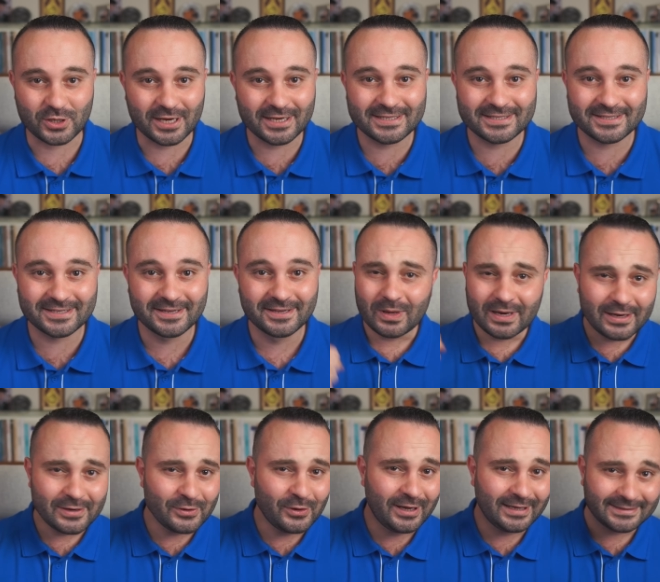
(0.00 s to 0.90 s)
شخص
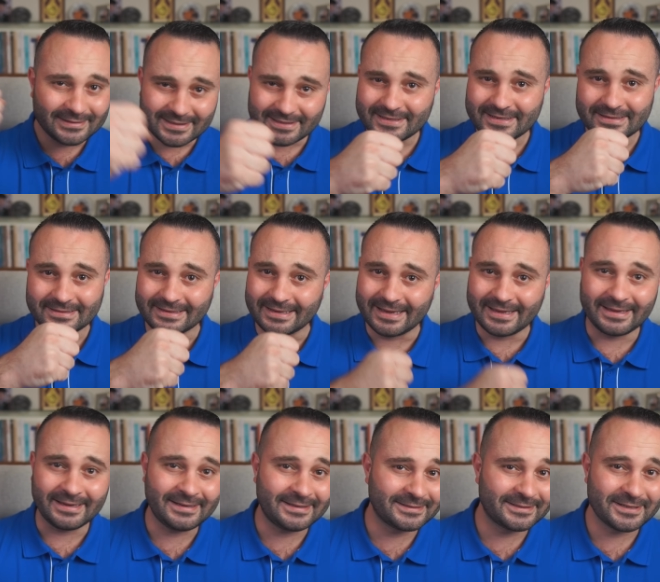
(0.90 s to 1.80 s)
ولا أنه حتى نأذي
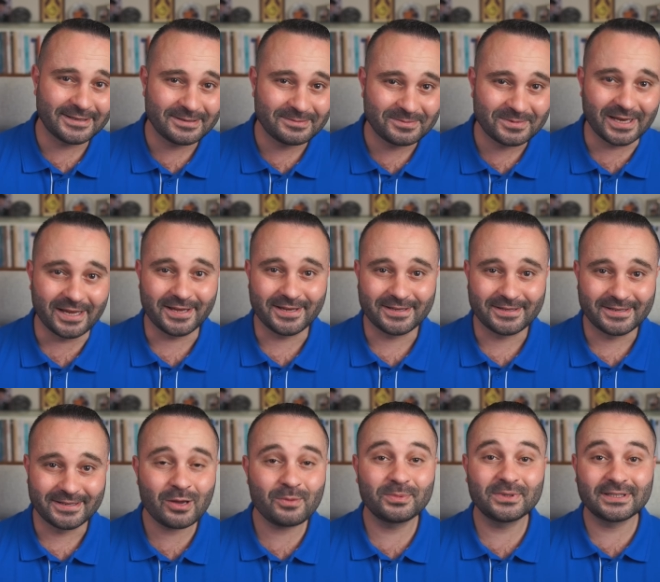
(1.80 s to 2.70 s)
أي حدا لا
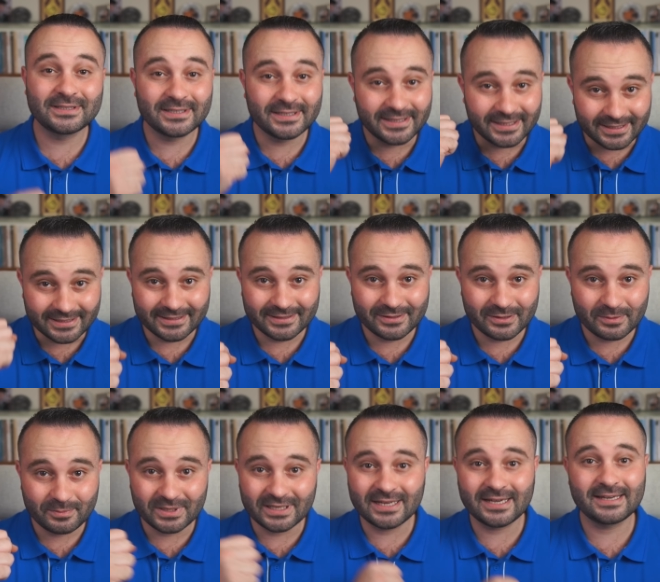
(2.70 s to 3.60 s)
قبضة اليد
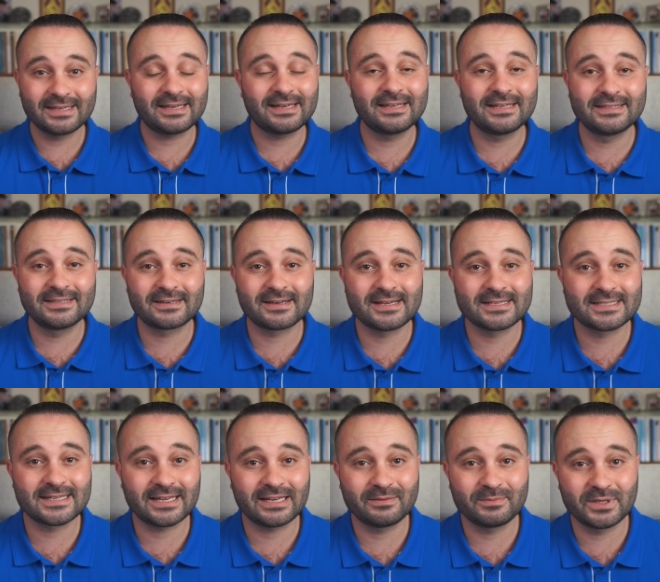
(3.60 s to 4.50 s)
بناء على
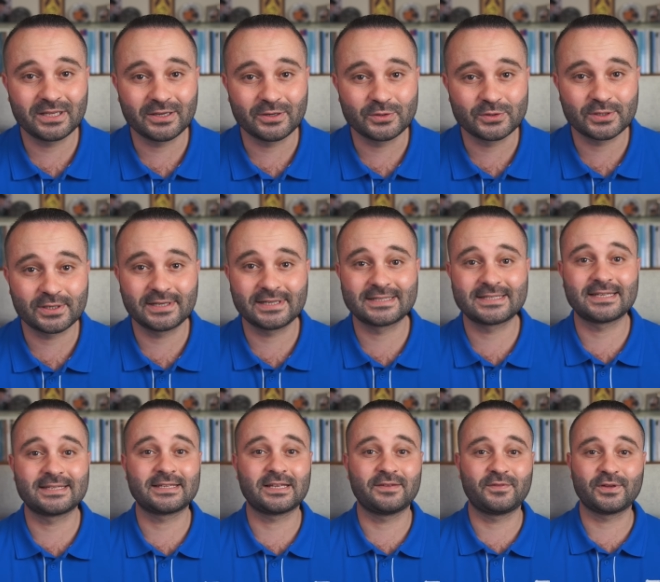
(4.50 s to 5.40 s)
دراسة علمية أجريت
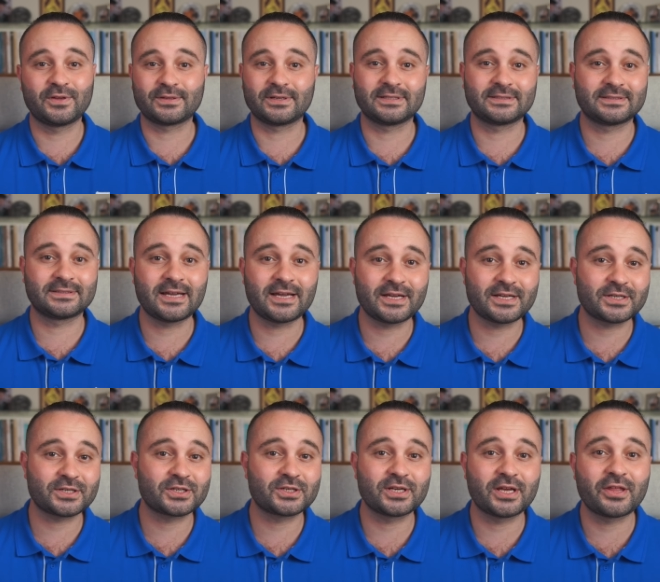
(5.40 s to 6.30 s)
سنة
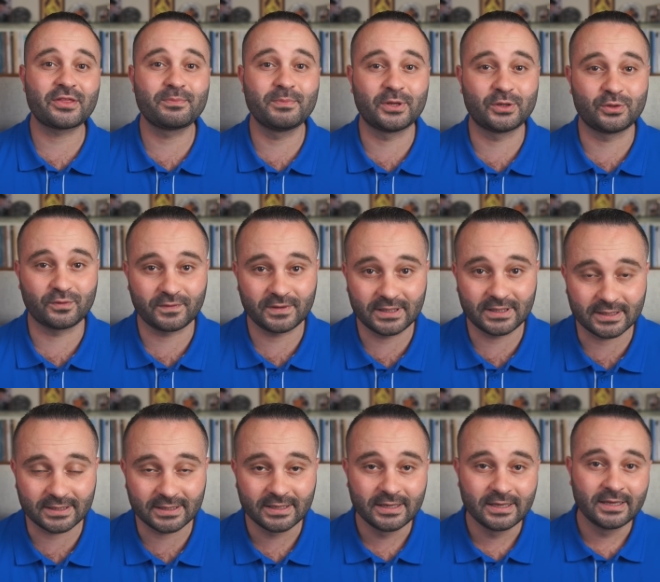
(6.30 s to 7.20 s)
2013 أثبتوا
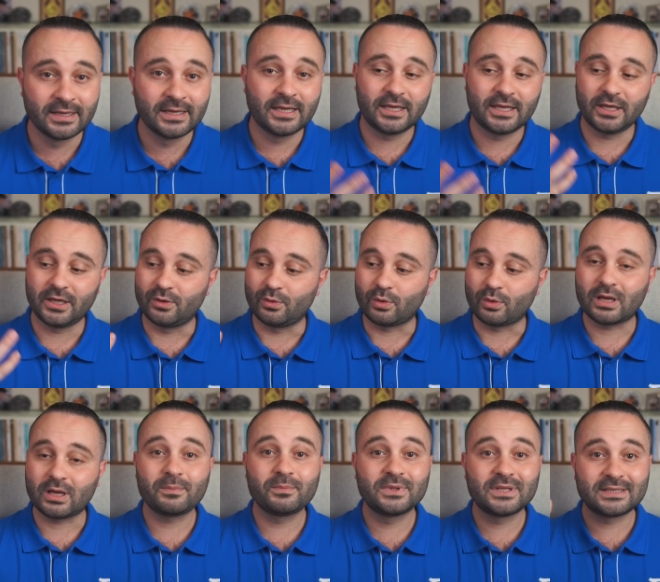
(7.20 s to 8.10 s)
فيها أنه
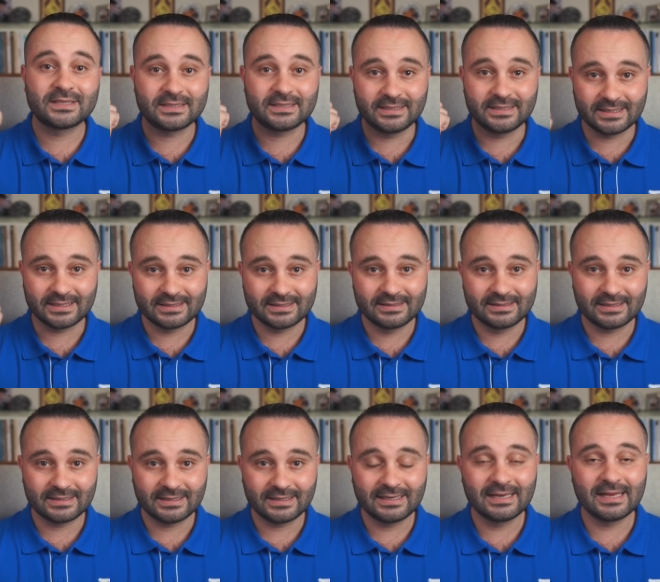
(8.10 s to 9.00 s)
قبضة اليد
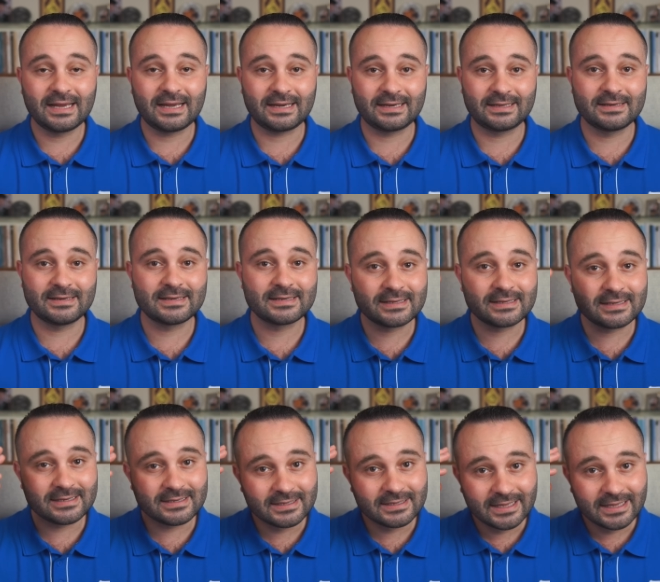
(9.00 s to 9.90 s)
إلها
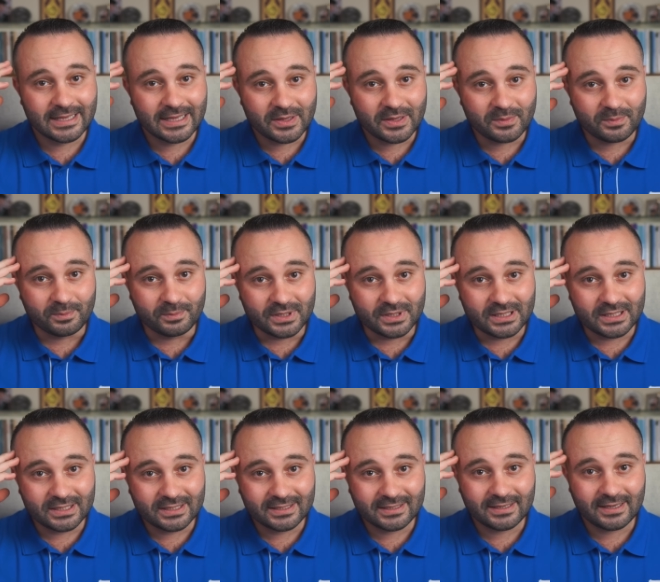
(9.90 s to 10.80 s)
علاقة
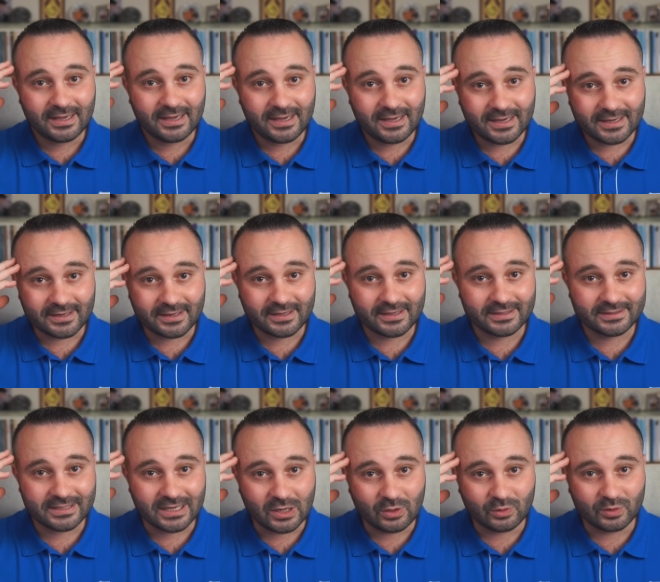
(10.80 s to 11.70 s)
بحركة
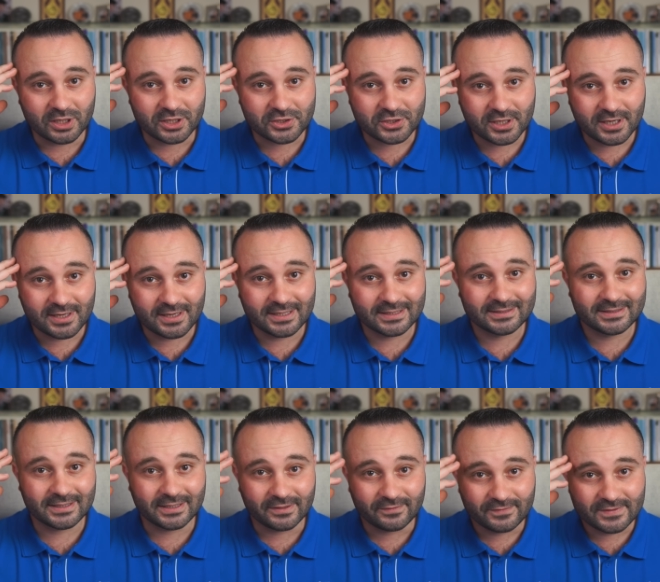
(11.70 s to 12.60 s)
أو نشاط
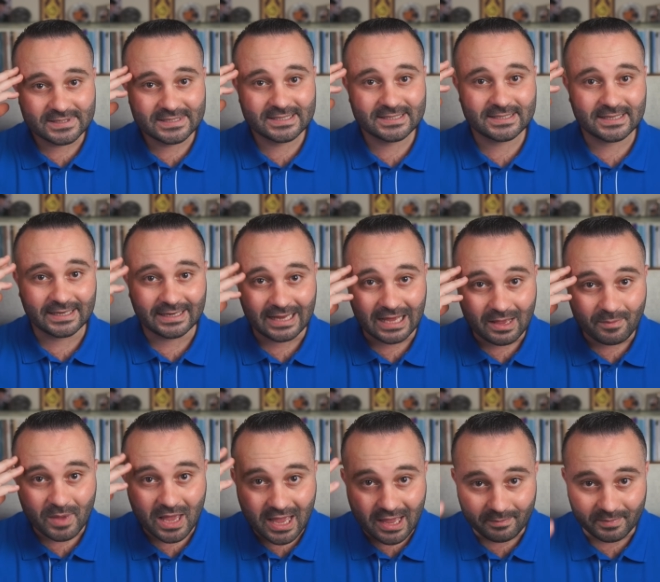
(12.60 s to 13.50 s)
الفص
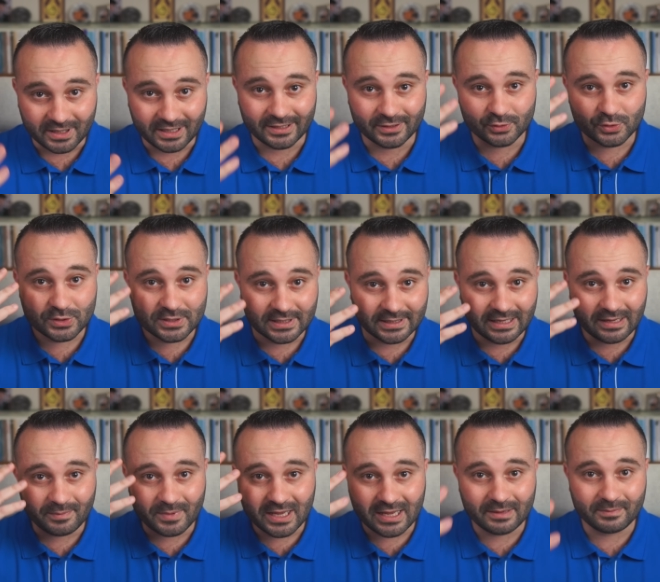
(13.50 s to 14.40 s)
الأمامي الجزء
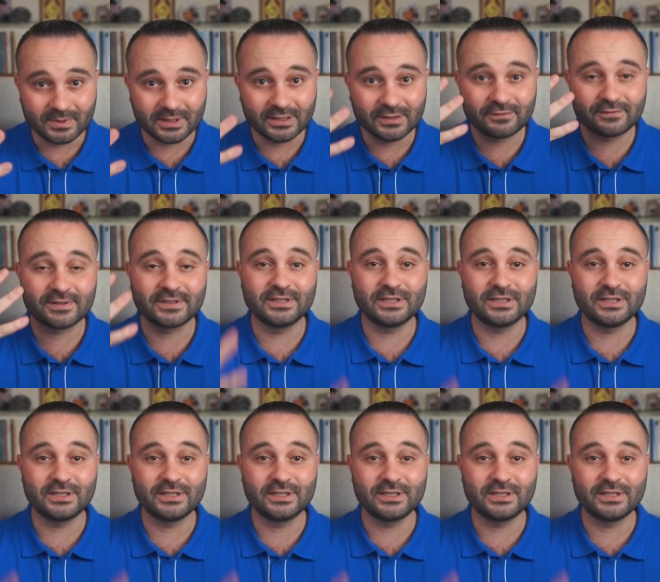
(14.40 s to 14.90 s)
الأمامي في